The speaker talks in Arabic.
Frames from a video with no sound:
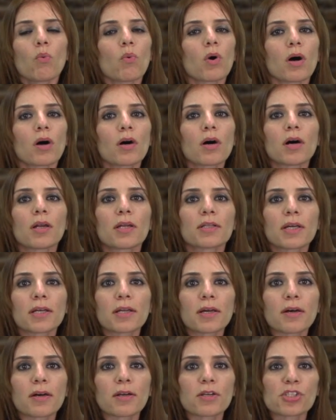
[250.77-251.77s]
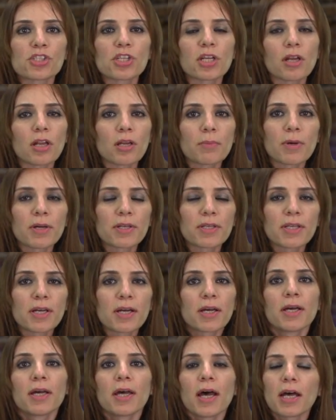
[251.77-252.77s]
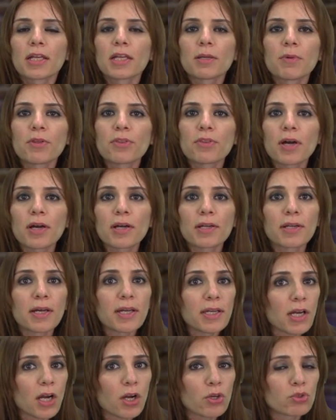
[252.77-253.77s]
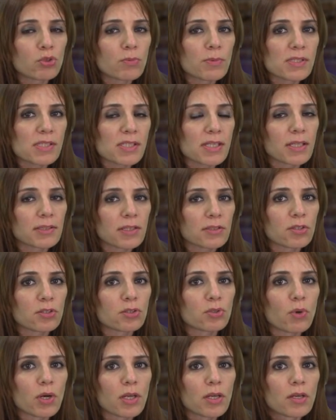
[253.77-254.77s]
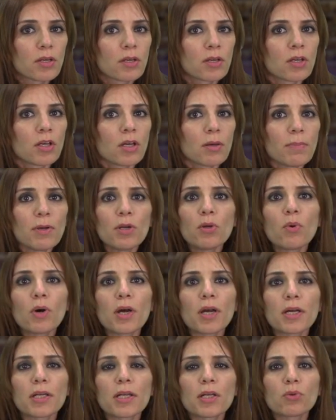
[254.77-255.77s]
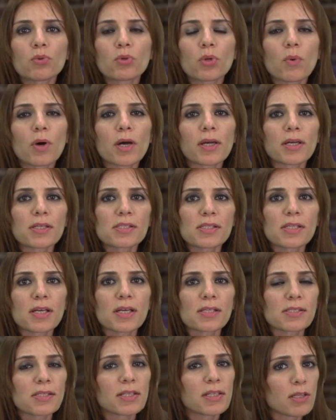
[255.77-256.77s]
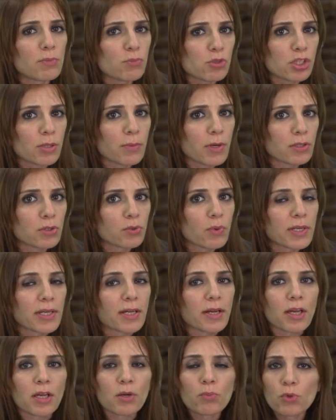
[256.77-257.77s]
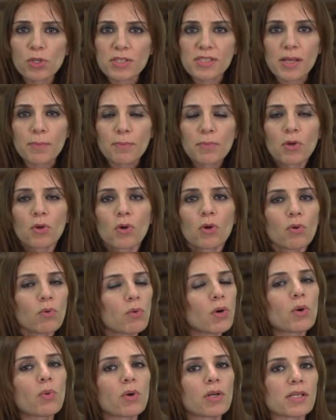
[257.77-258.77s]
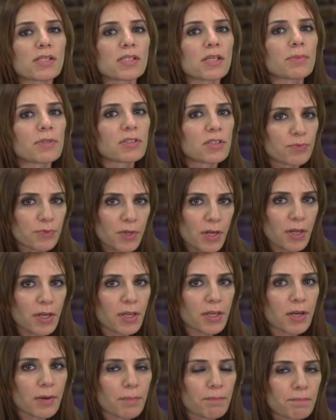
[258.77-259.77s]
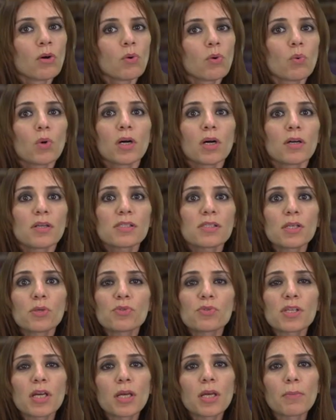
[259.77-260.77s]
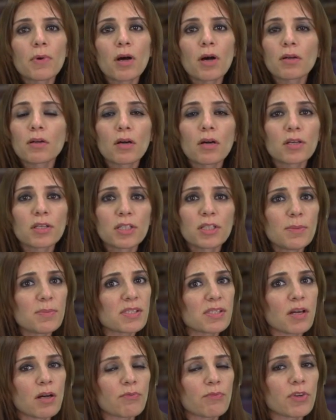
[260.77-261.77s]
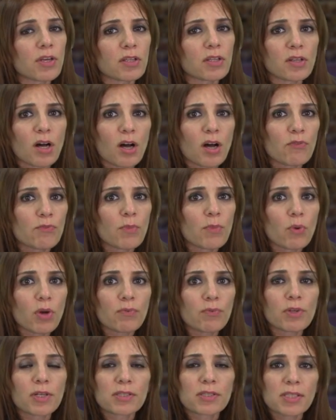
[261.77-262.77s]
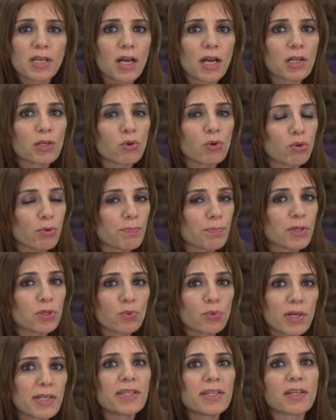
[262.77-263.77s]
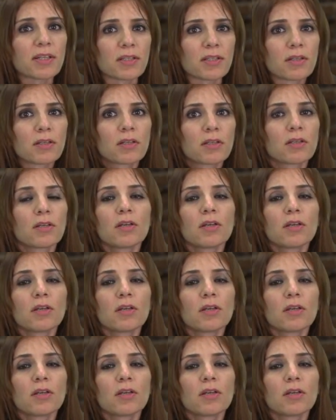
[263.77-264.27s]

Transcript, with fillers: وقالت الخارجية الألمانية أن الميثاق لا يحد من سيادة الدول بل هو إعلان نوايا سياسي للمجتمع الدولي غير ملزم وهو ليس باتفاقية وسيساهم قرار النمسا في إضعاف موقف الاتحاد الأوروبي دوليا